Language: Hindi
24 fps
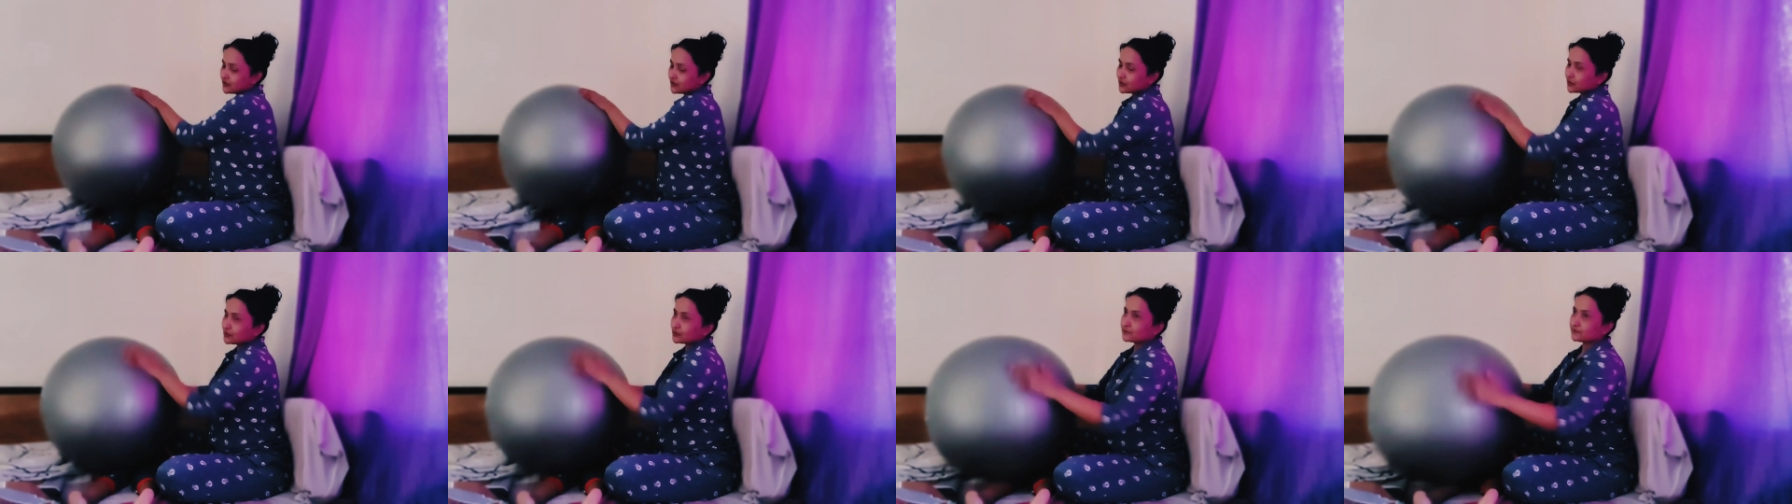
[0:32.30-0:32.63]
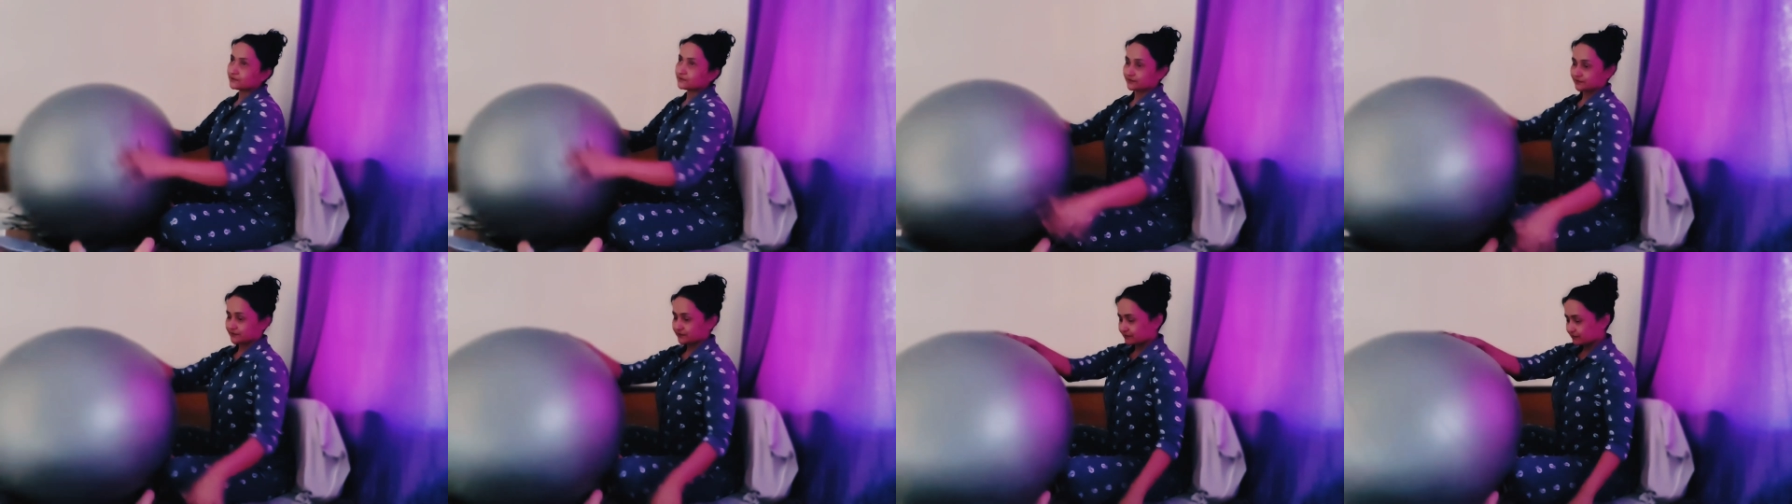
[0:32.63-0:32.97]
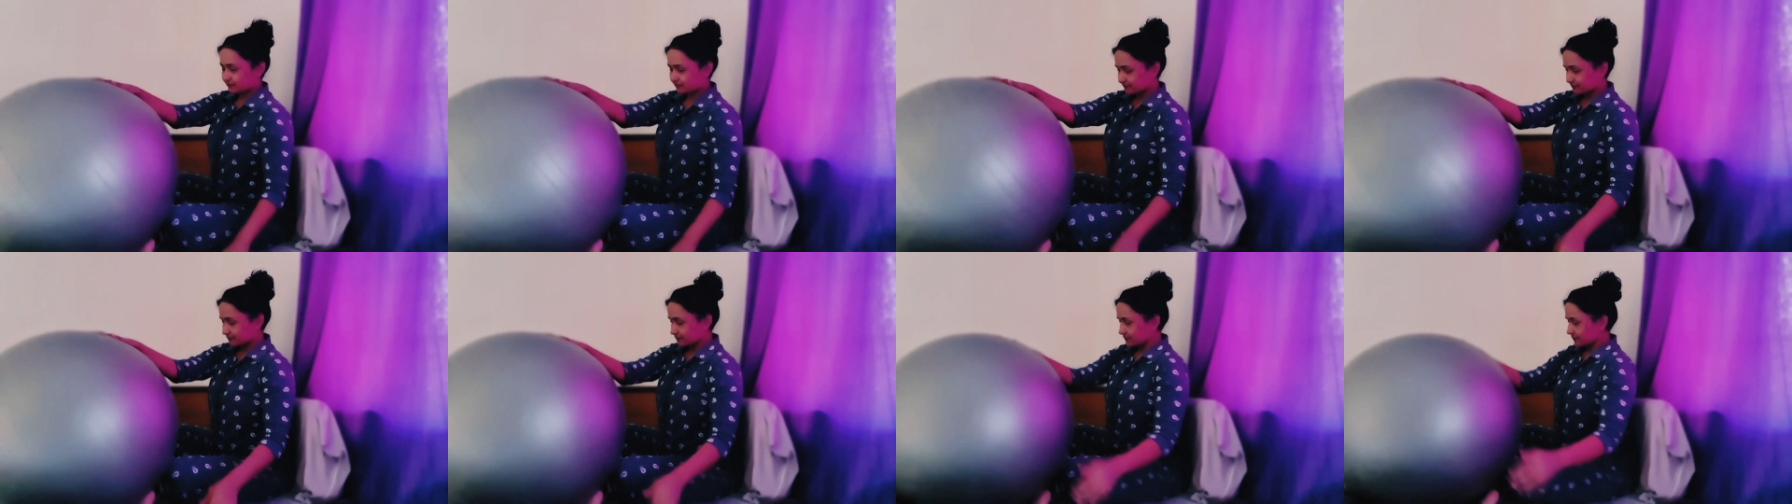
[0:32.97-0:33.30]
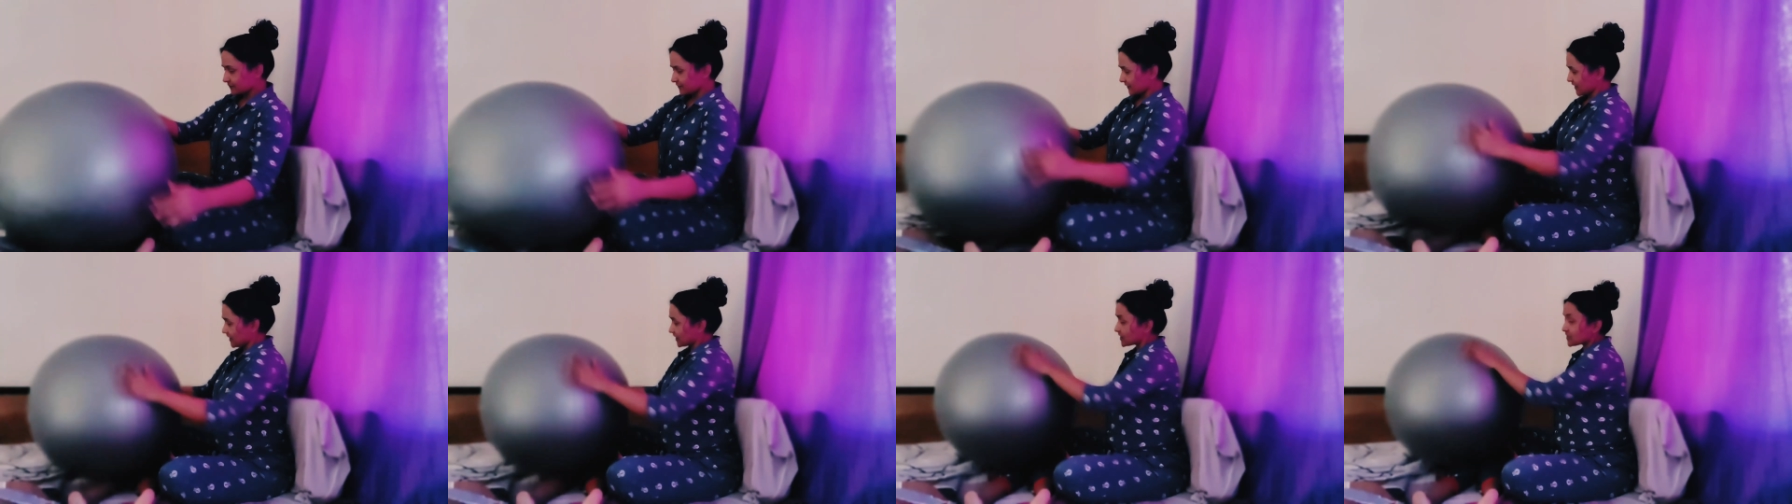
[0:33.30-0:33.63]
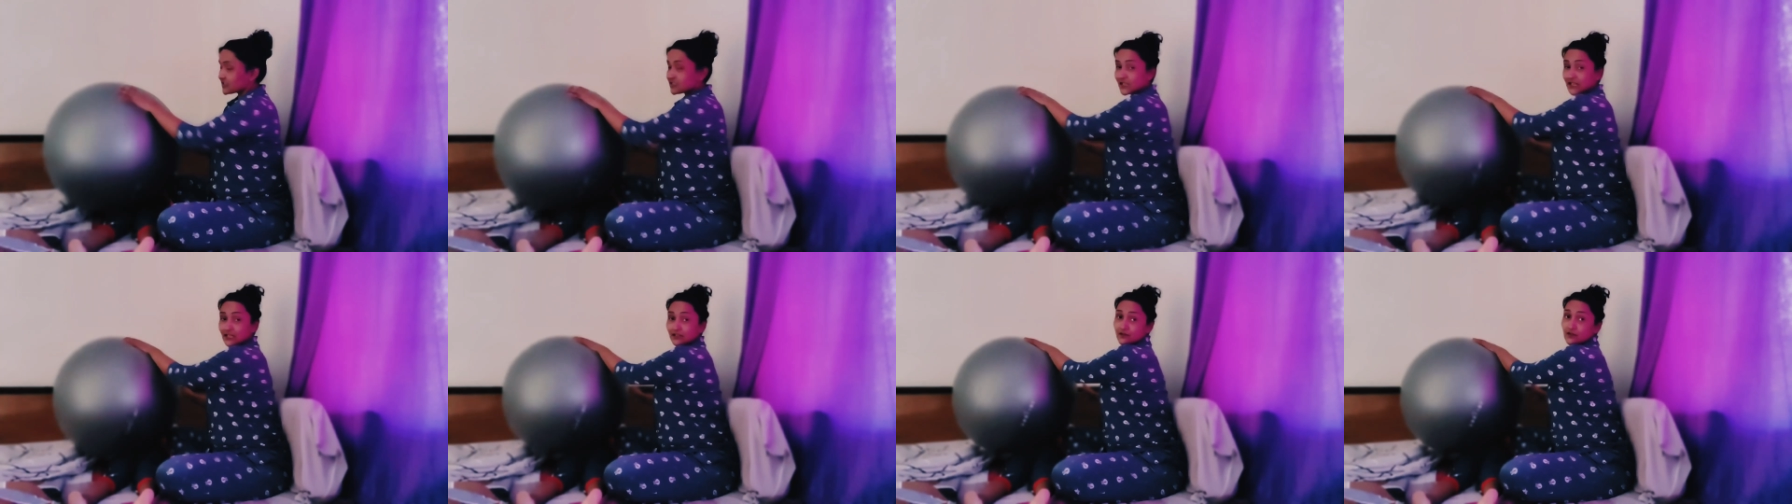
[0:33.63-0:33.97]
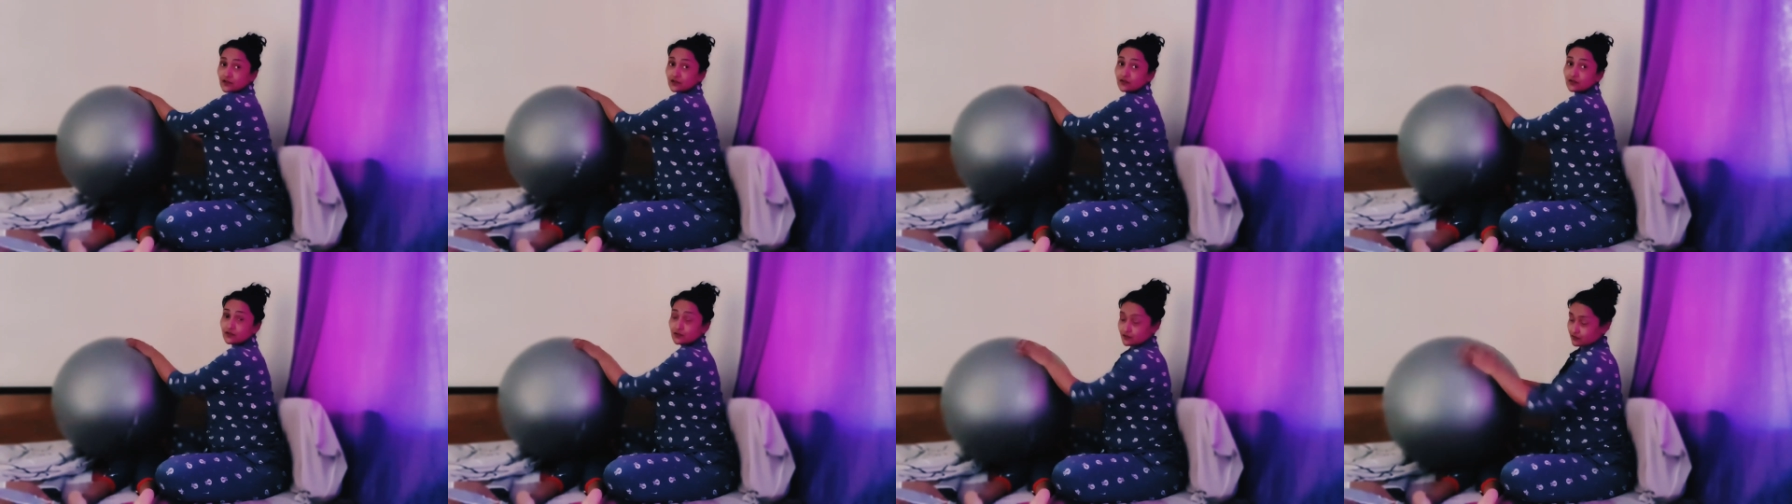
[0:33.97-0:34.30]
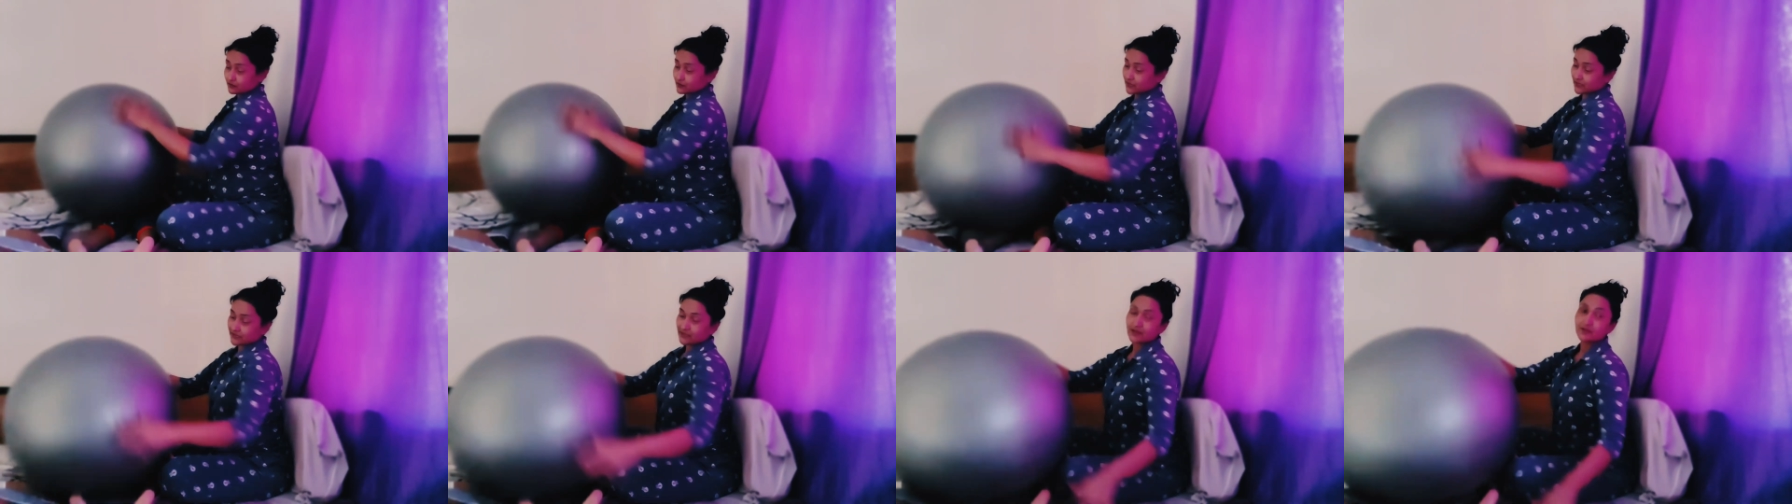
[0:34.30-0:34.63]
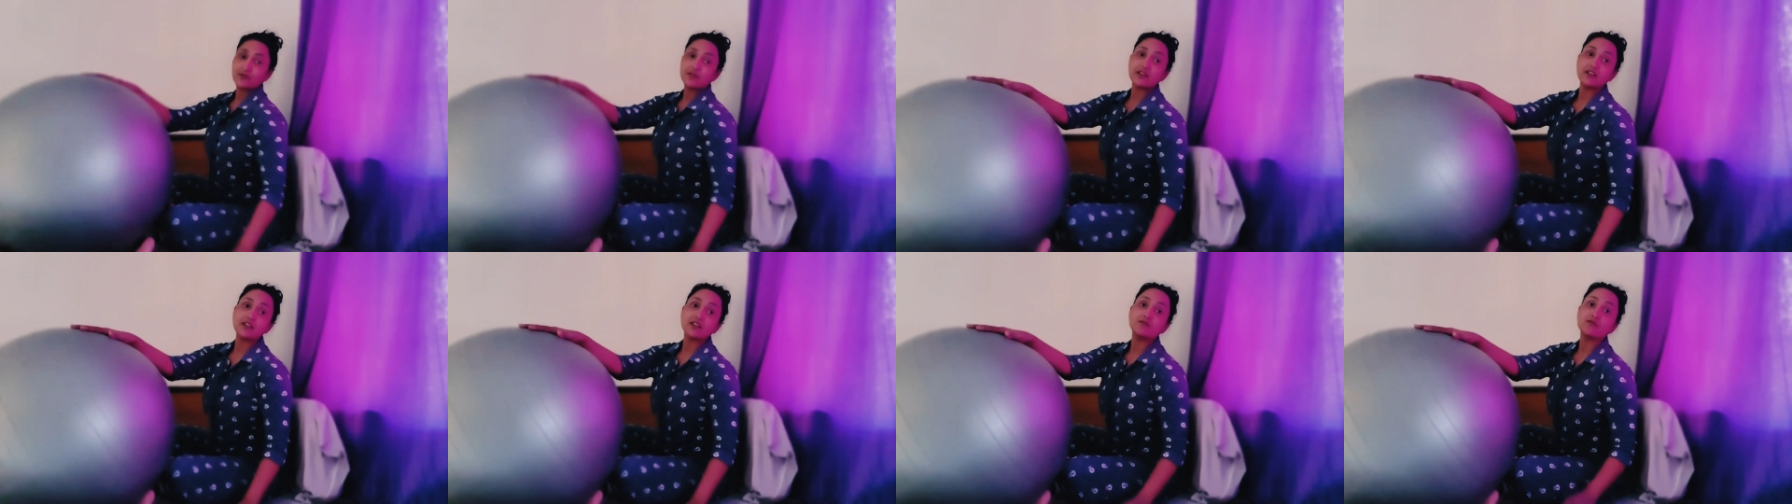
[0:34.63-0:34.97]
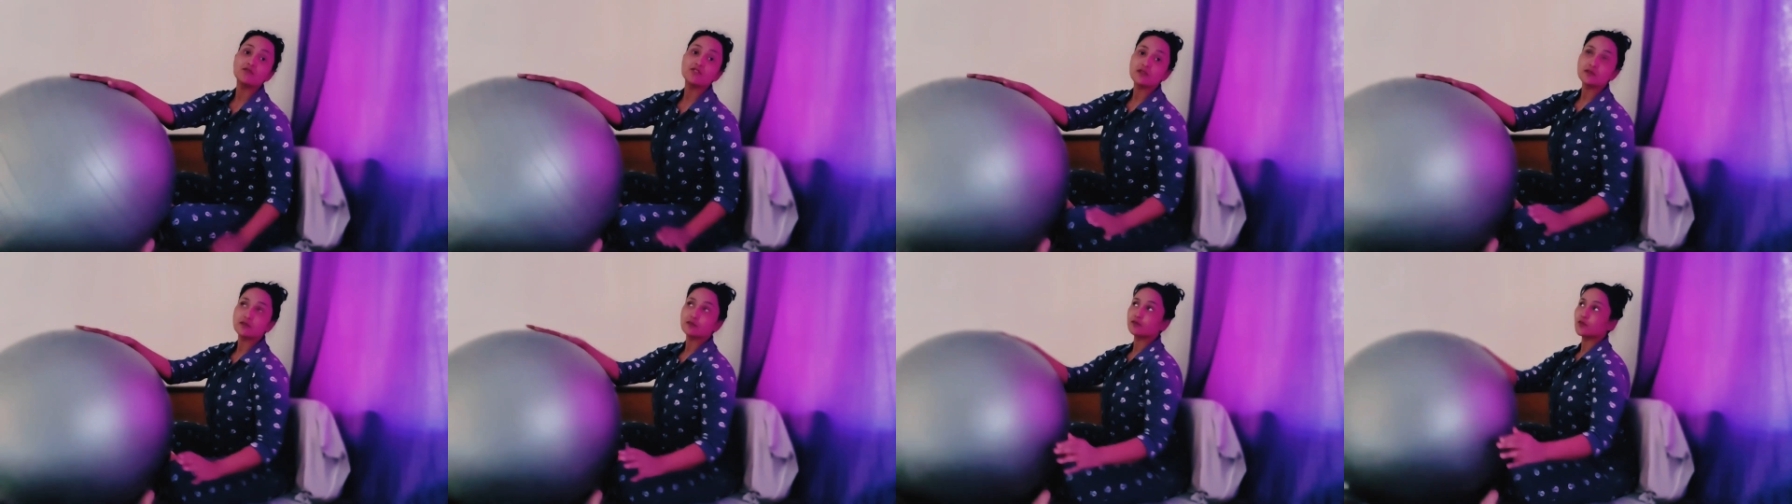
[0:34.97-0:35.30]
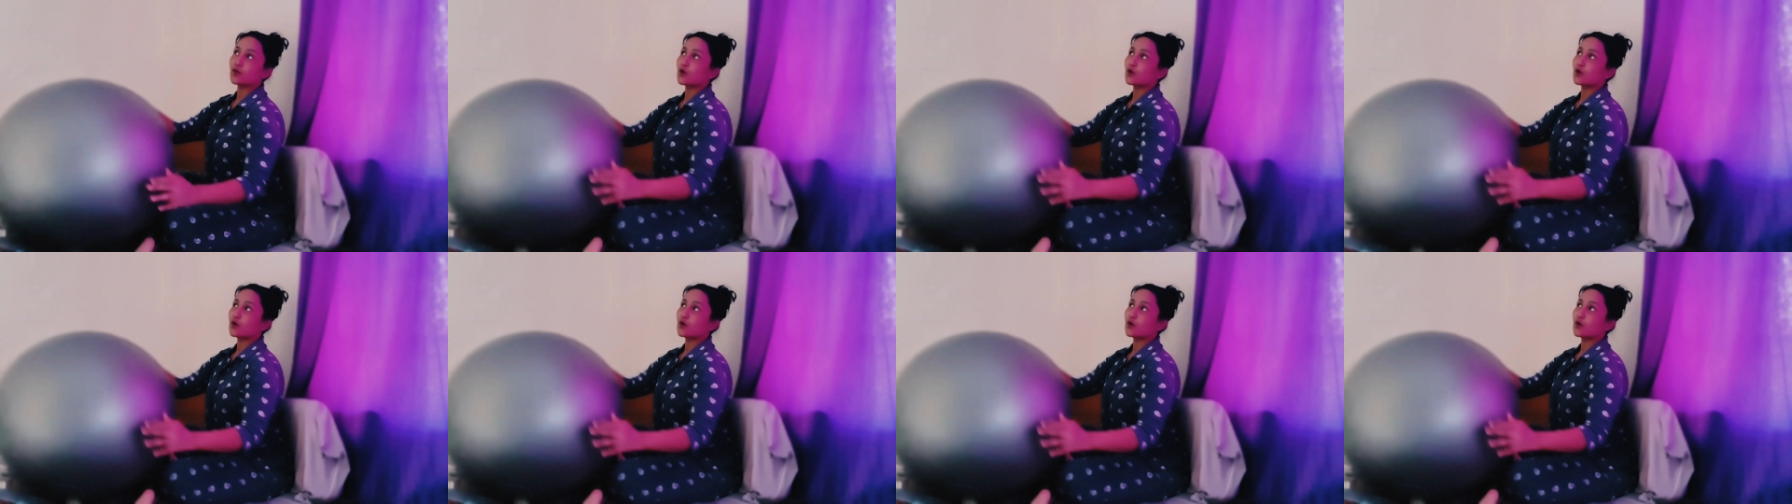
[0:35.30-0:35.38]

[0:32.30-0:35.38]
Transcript: तो अगर सानवी को सुलाने में अगर मुझे